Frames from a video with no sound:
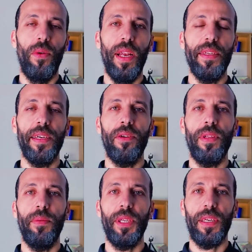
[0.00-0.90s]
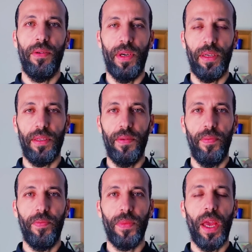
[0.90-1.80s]
ولن تأخذ منك وقت
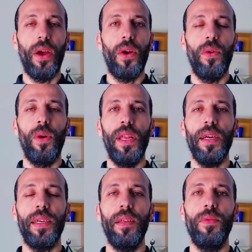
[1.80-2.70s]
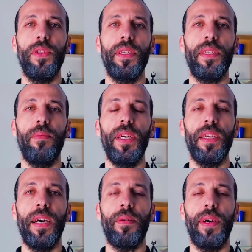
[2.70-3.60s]
ولكن المدة
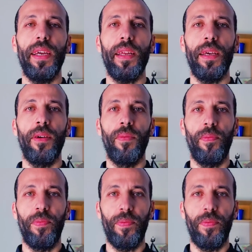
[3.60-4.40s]
الزمنية أربعين يوم